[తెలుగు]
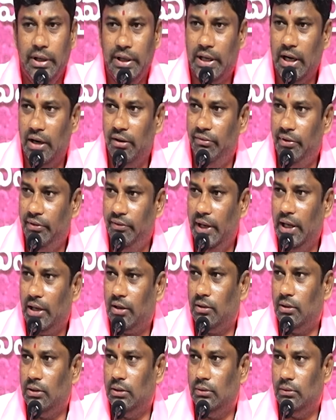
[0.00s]
ఇక్కడ
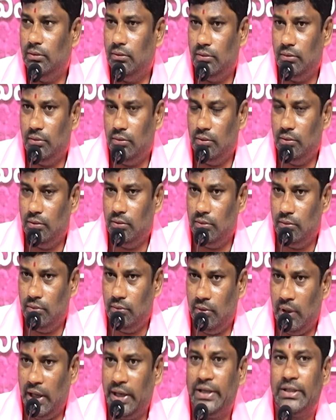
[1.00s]
వివేక్
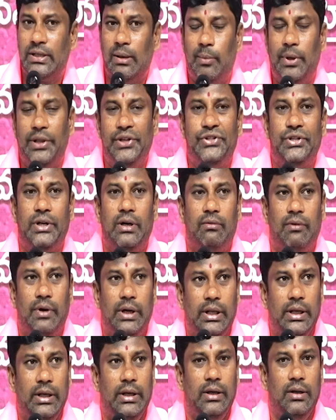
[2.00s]
వారికి
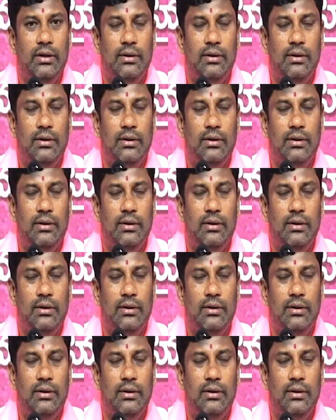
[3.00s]
సంబంధించినటువంటి